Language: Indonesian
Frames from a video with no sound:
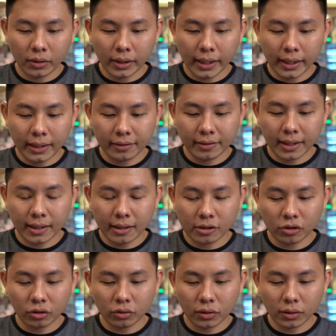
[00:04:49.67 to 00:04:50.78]
Oke, ini saya
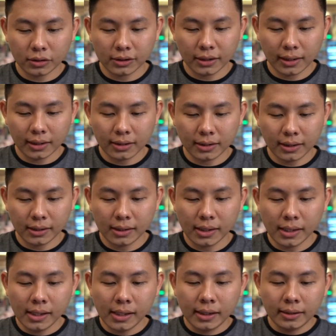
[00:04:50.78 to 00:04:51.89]
contoh share aja.
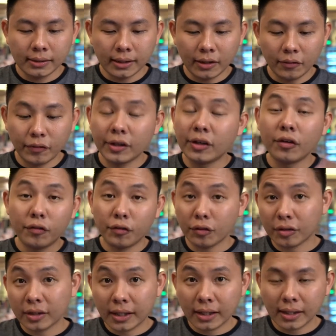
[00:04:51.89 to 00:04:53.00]
Jadi video
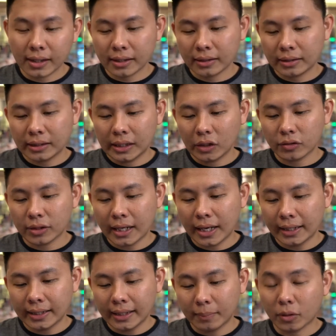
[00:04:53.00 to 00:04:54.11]
viewsnya, terus
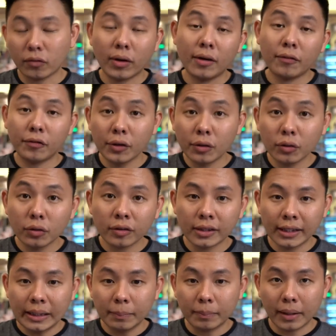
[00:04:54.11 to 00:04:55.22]
ada profile views,
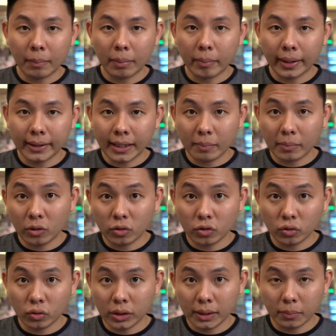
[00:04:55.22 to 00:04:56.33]
jadi berapa banyak yang
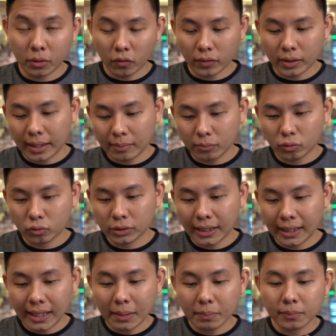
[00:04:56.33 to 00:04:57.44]
mengunjungi profile kamu
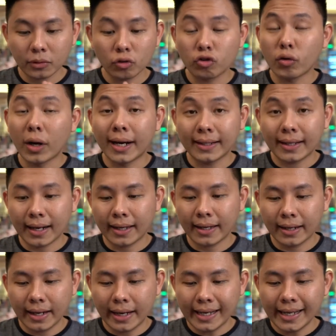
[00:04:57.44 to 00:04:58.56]
dalam tujuh hari
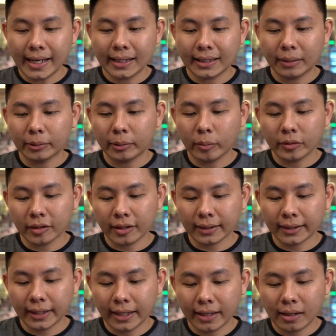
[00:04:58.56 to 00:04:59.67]
terakhir ya. Ini teman-teman bisa
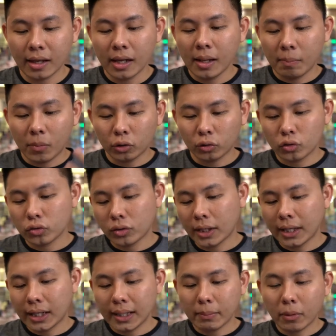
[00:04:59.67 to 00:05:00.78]
setting ya. Mau tujuh
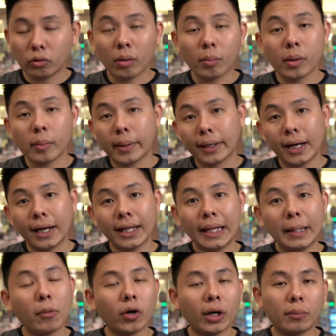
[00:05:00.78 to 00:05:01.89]
hari, mau 28 hari,
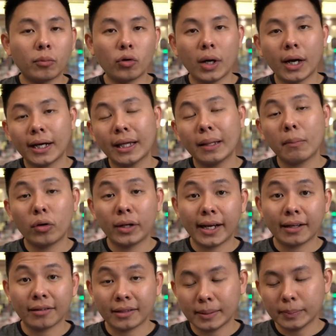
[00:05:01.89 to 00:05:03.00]
mau 60 hari, mau di
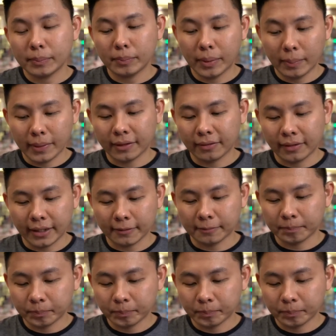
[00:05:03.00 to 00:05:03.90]
custom, bebas ya.